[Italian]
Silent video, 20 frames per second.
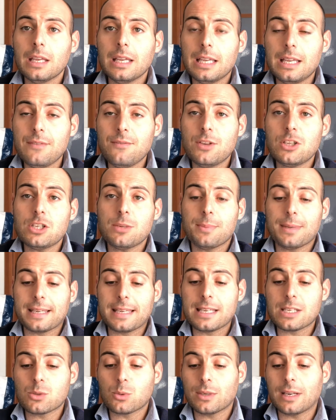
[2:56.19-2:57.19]
Invece per
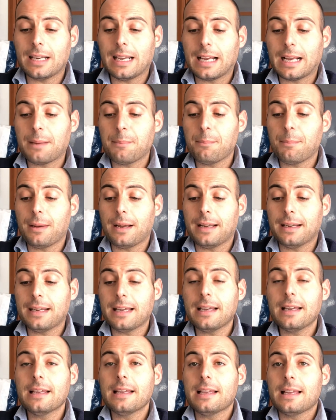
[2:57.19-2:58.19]
chi suona la
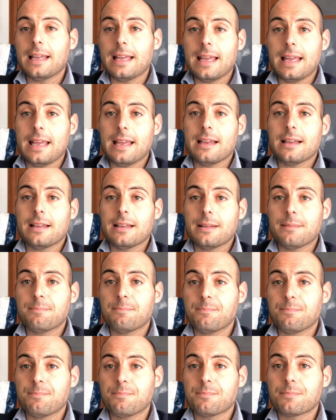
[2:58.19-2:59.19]
campana è...
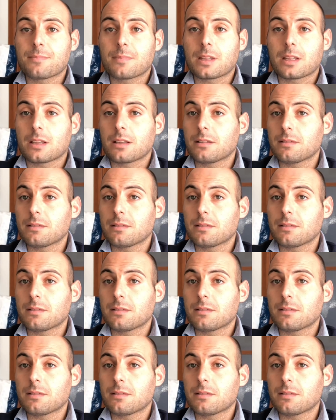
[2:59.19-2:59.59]
Ehm,